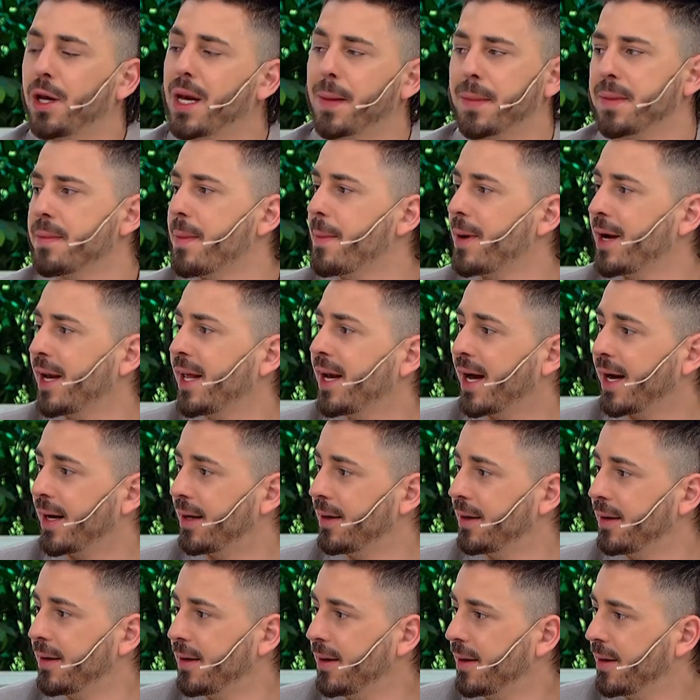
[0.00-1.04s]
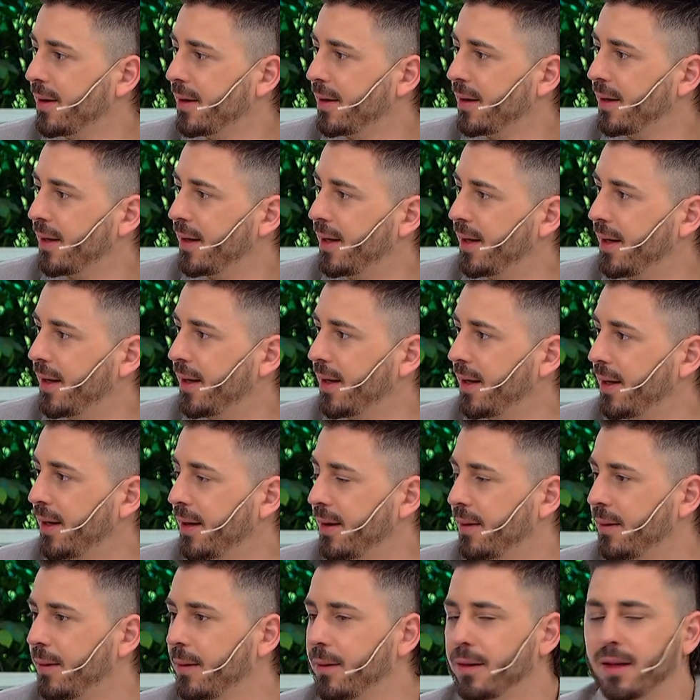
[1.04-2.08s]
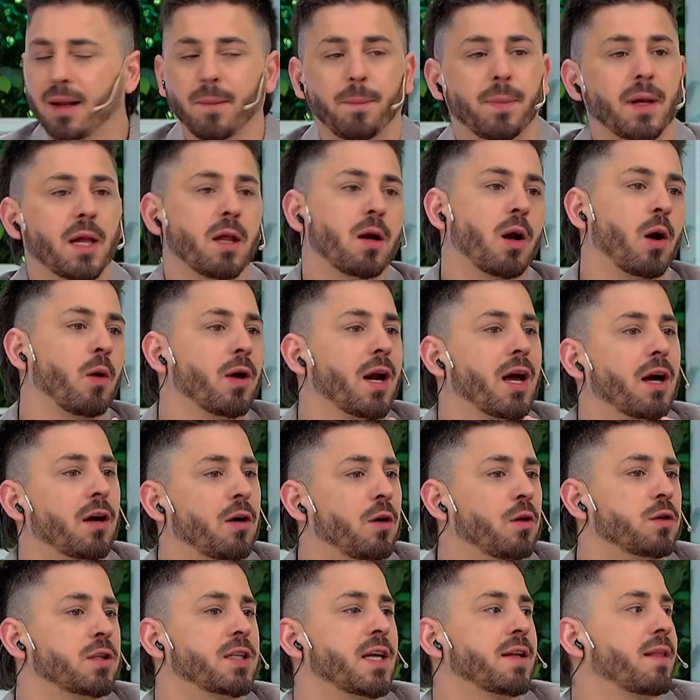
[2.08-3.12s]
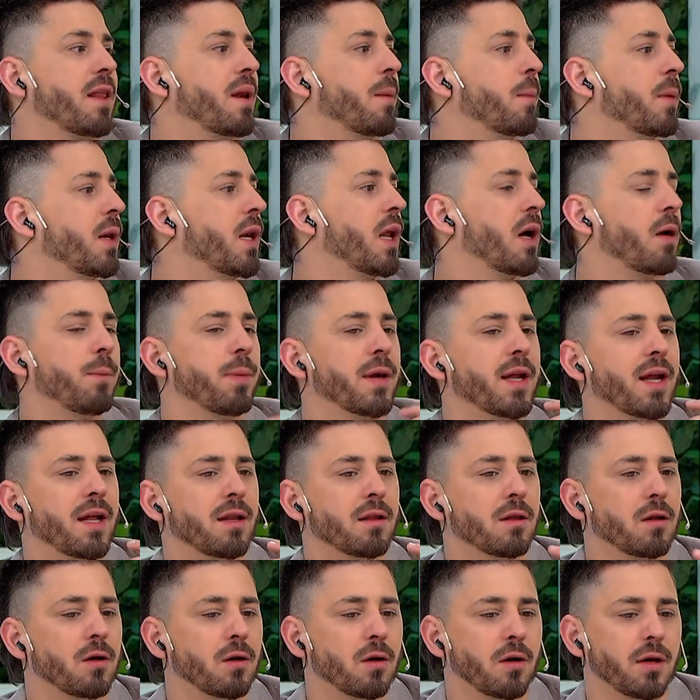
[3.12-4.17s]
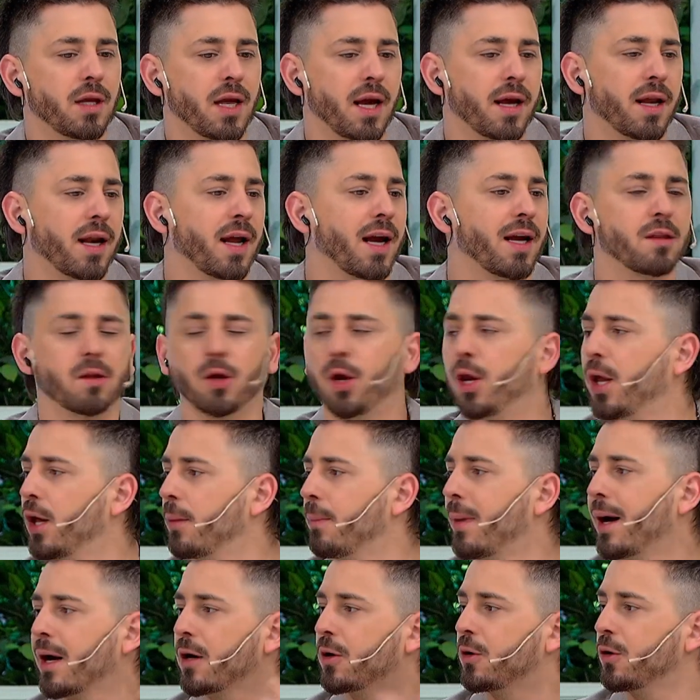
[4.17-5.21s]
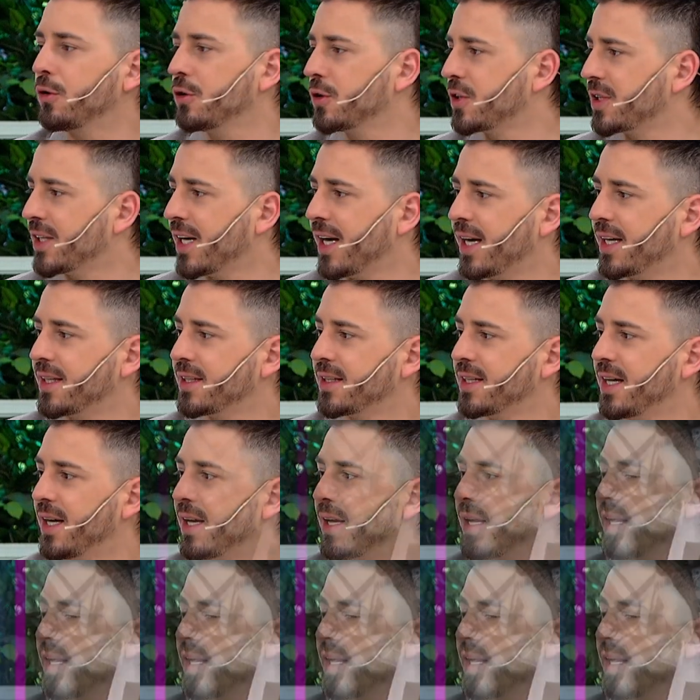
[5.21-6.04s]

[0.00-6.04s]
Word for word: de la misma manera. Sí. Eh, le pidieron una cosa, termina operando y agregándole más cosas,